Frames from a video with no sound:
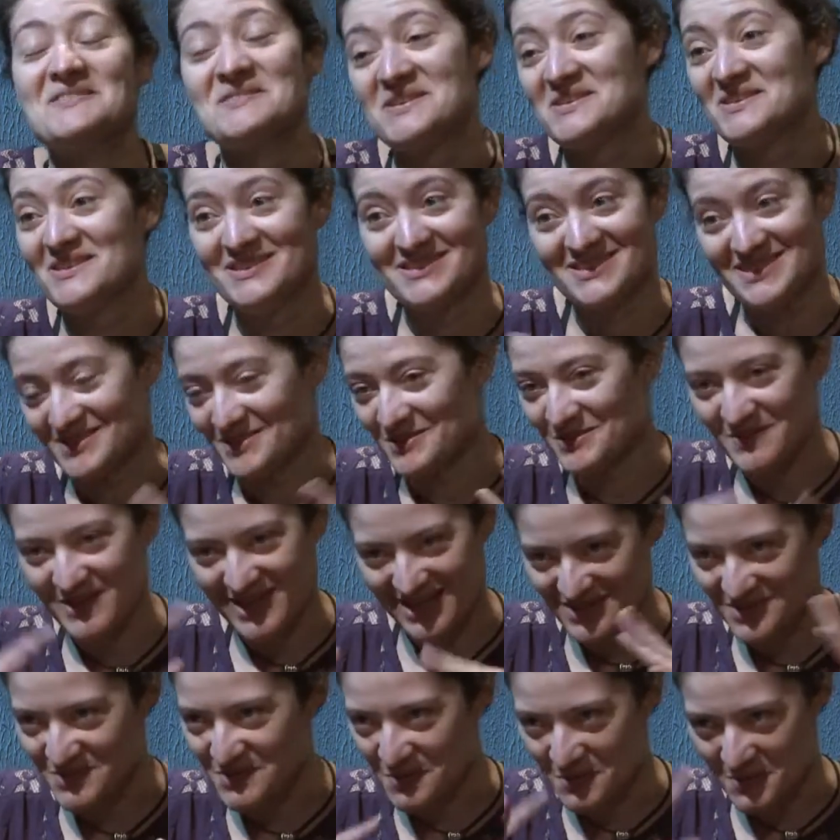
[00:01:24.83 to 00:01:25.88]
Que são
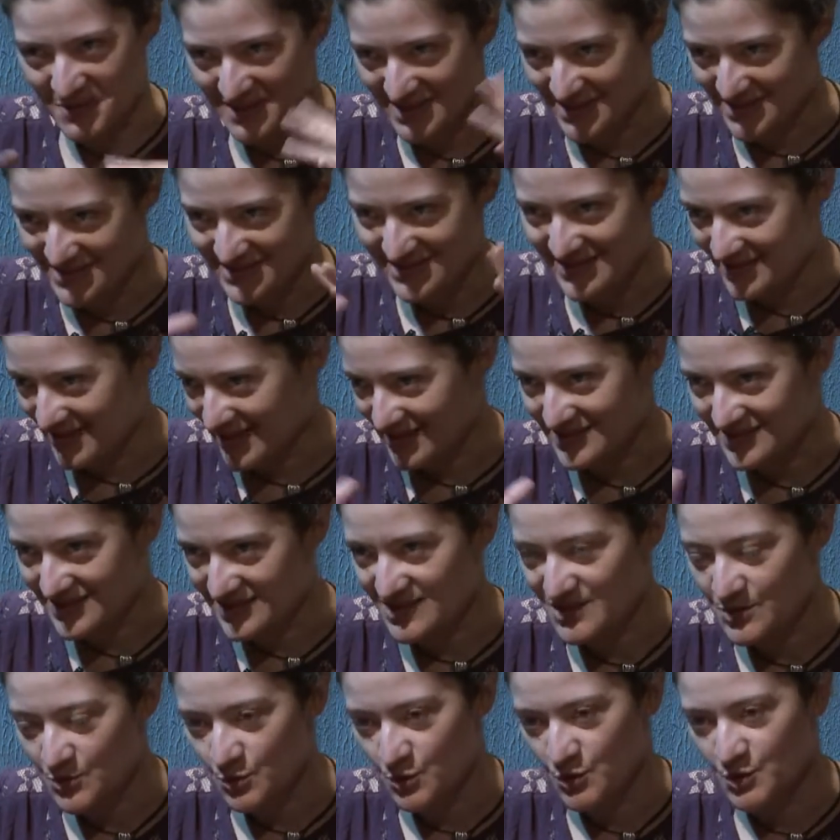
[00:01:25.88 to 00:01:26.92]
questões a se
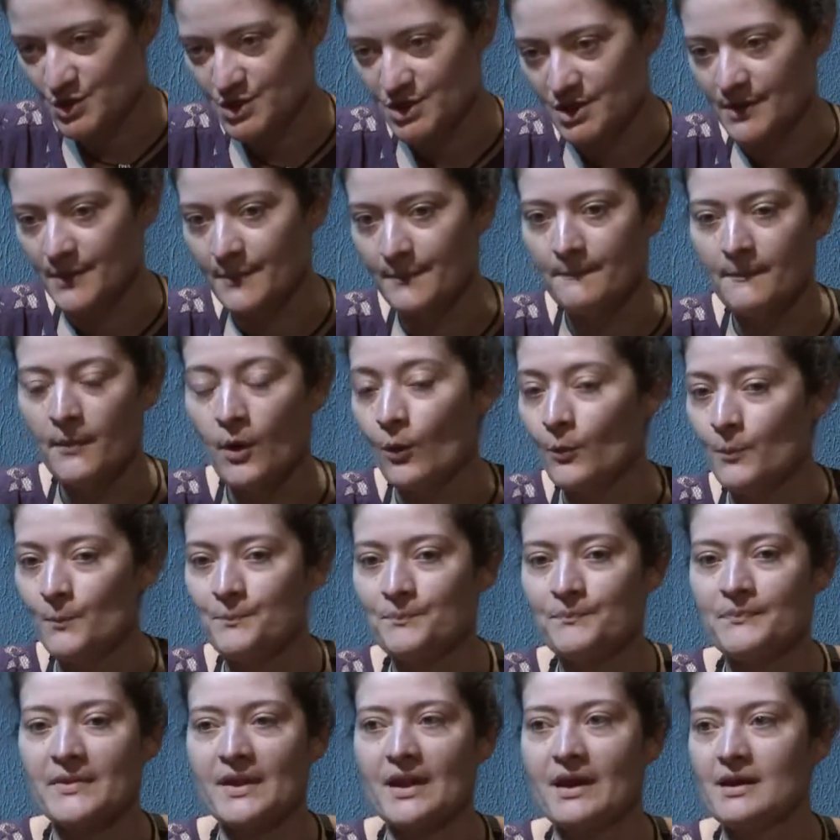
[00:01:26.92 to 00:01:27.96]
discutir.
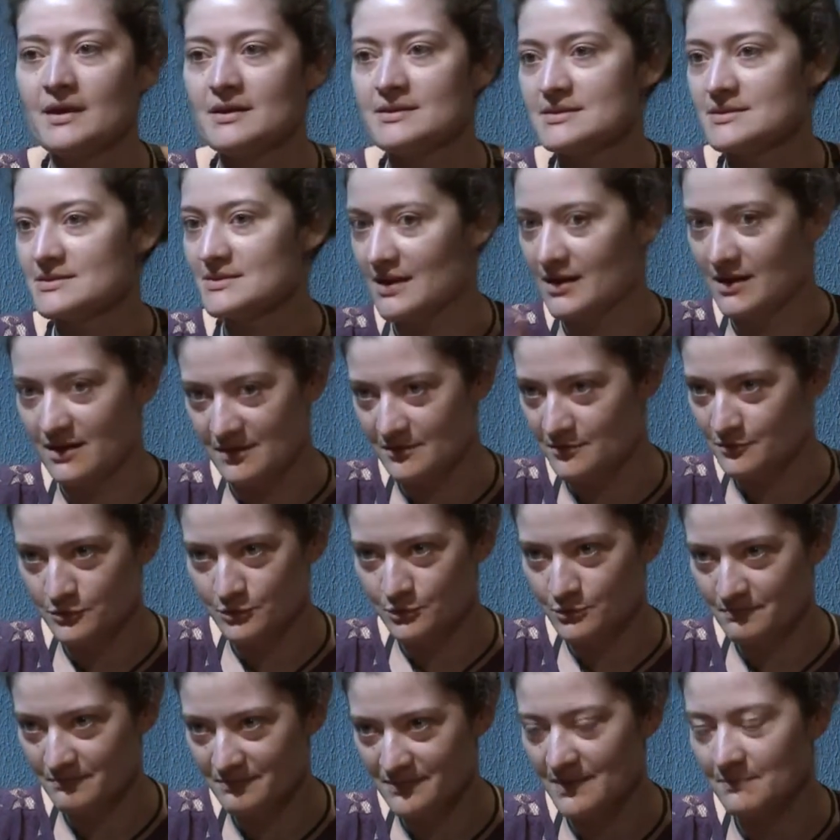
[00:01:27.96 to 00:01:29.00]
Bom, a
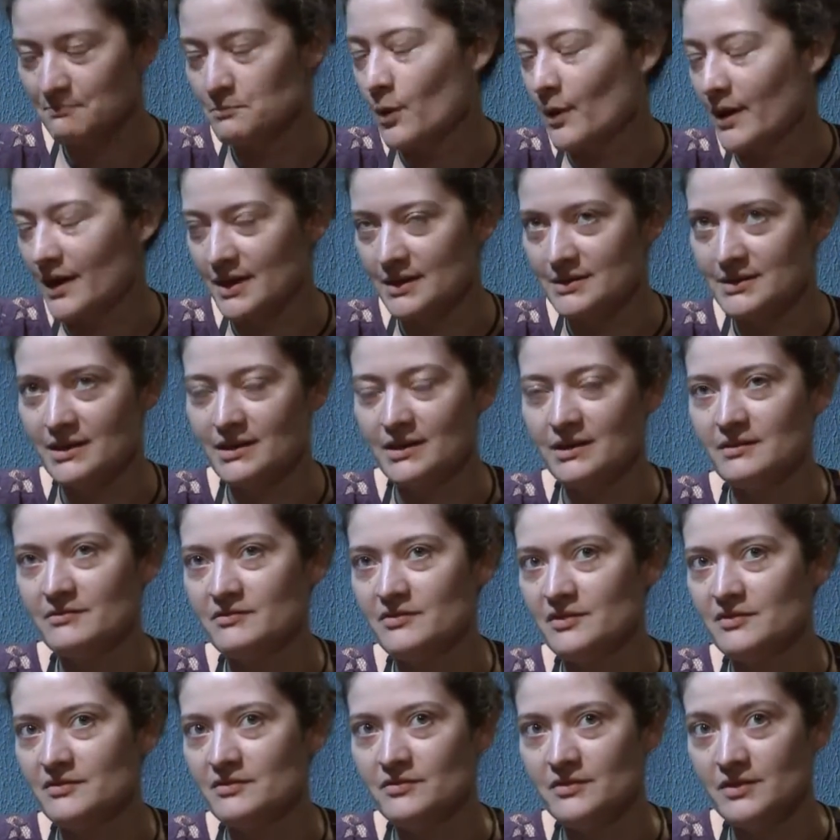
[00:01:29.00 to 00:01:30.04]
Safo, bom, ela teria
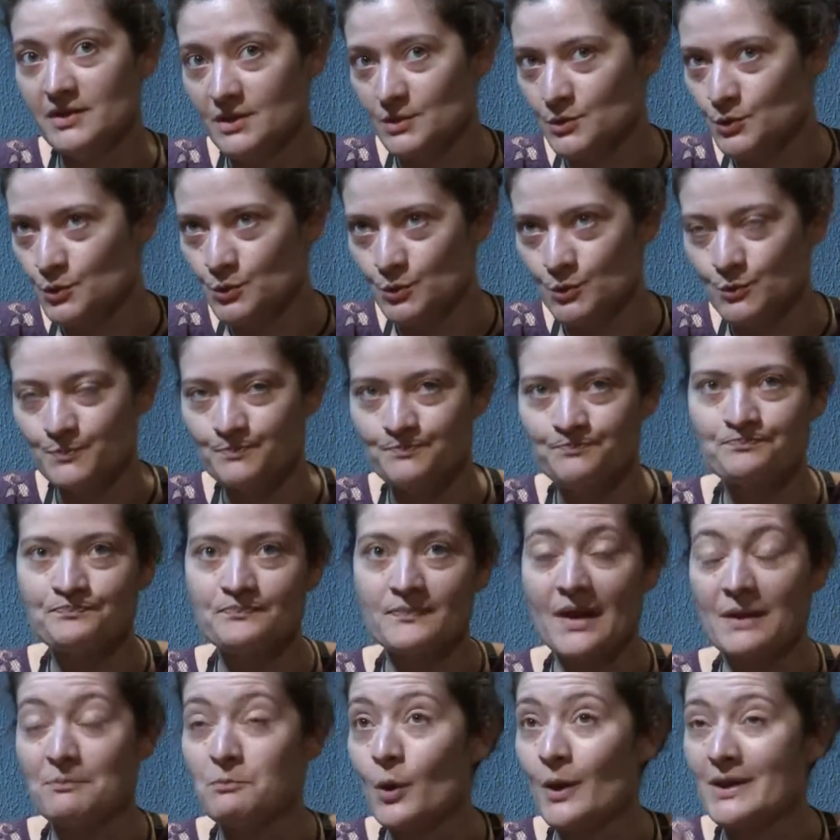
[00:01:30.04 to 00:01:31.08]
vivido,
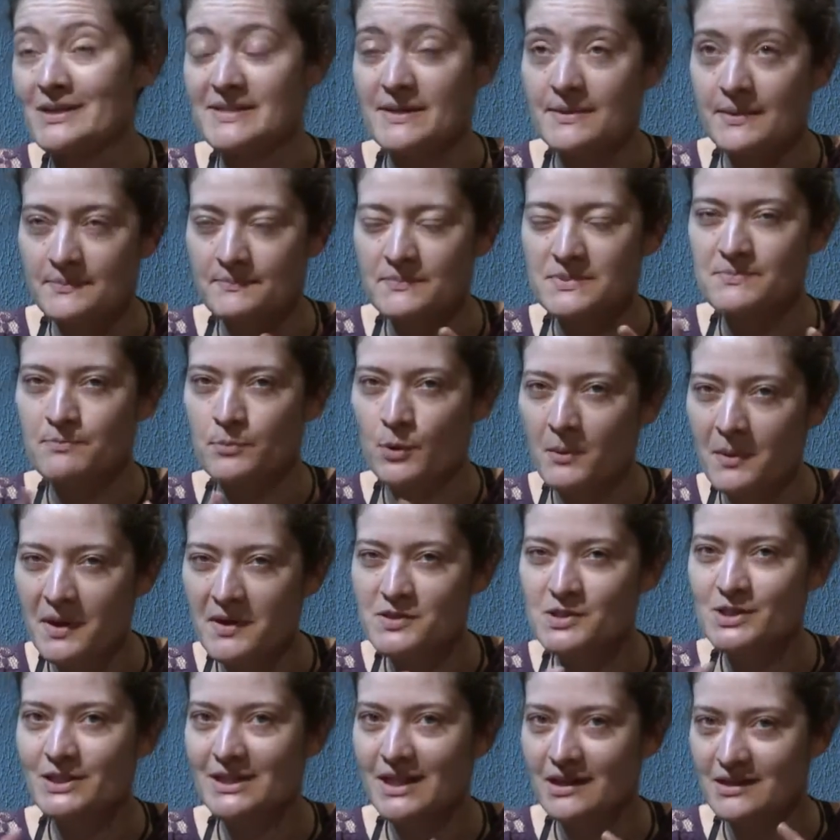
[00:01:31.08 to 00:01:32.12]
bom, essa, esse problema
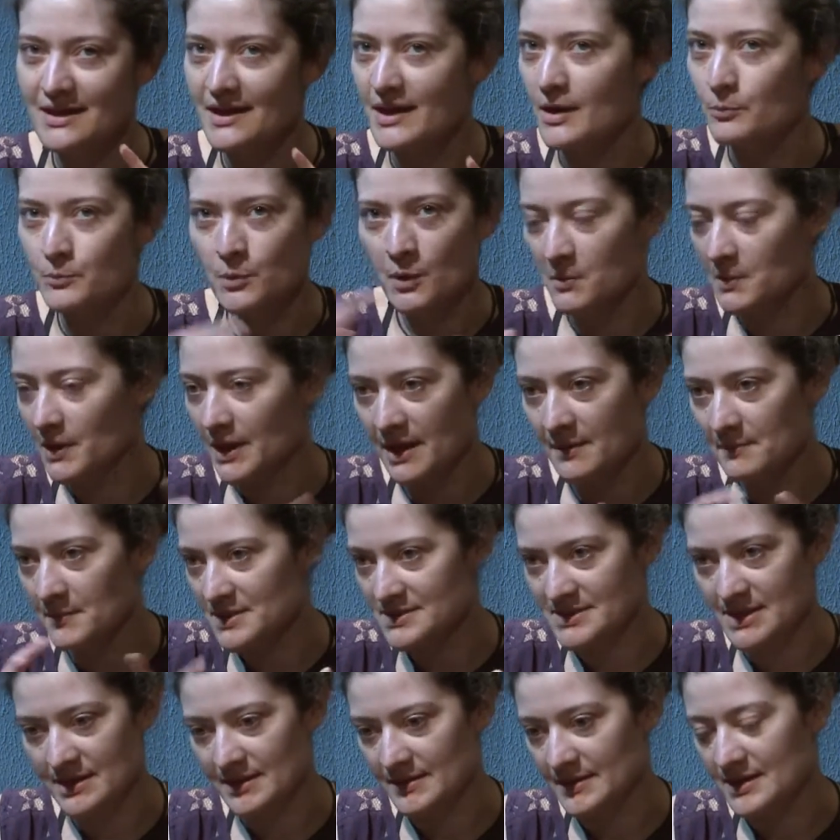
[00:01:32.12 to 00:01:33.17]
de, é um problema
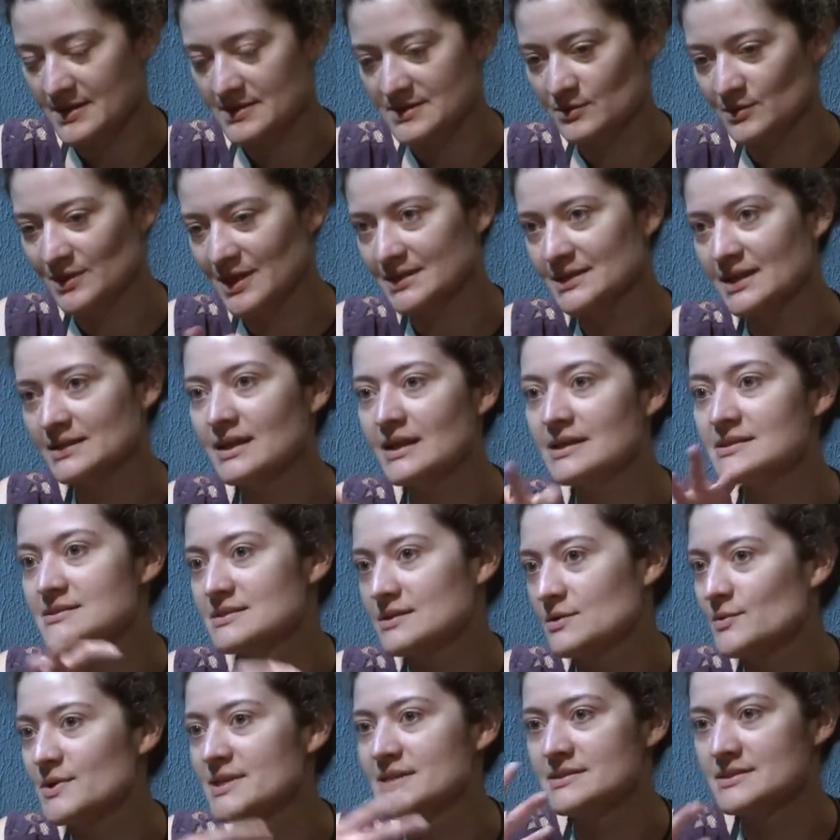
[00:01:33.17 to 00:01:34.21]
essa questão da
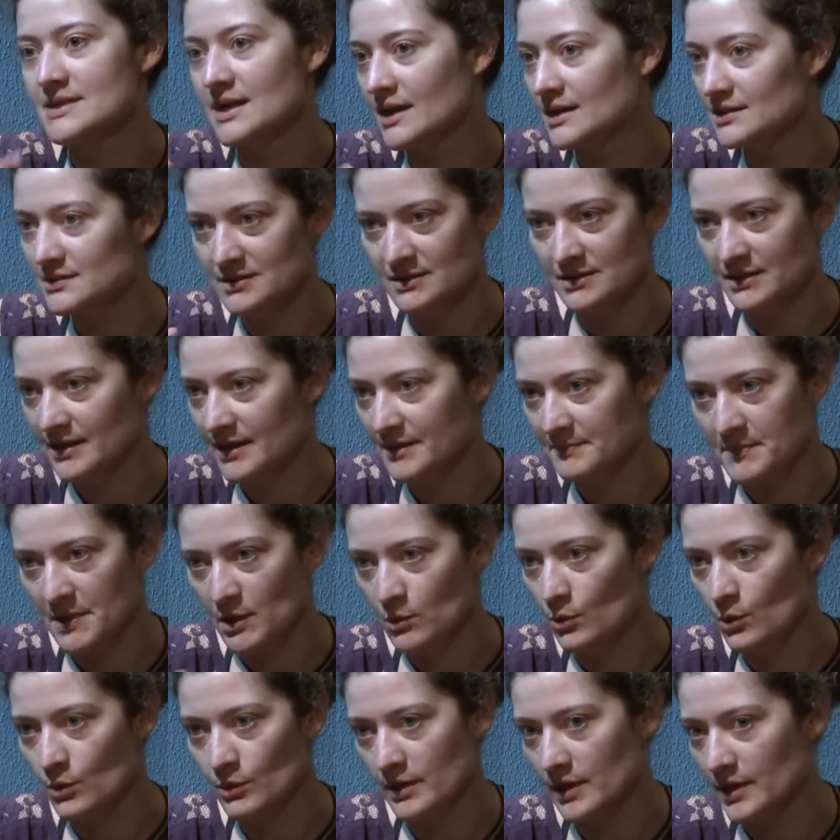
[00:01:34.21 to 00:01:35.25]
datação exata, né, para
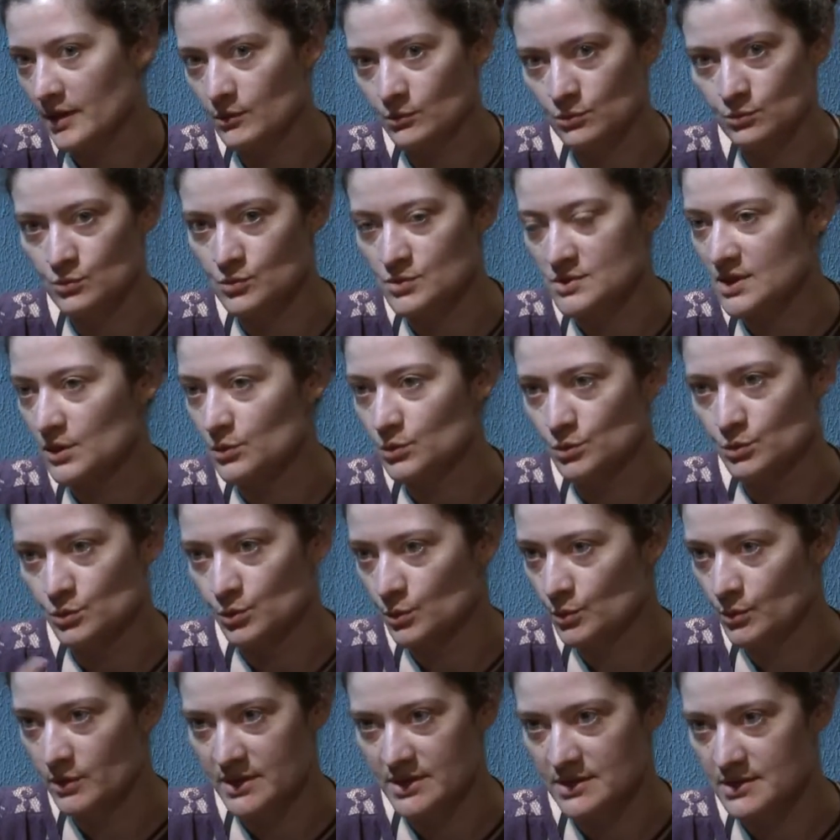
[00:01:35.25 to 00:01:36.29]
qualquer um dos
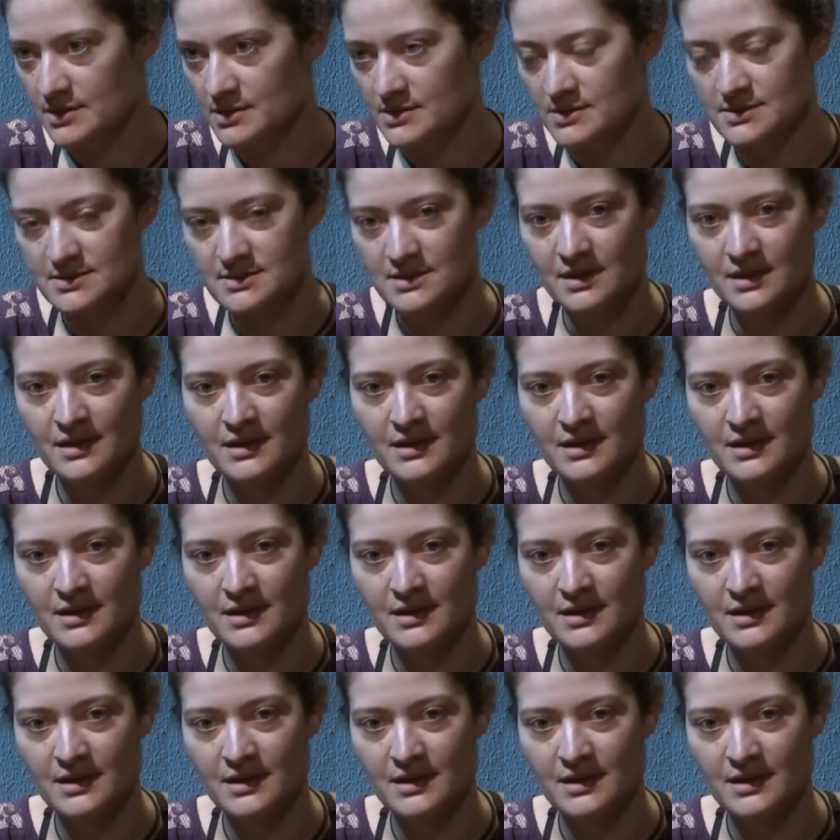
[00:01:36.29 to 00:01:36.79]
autores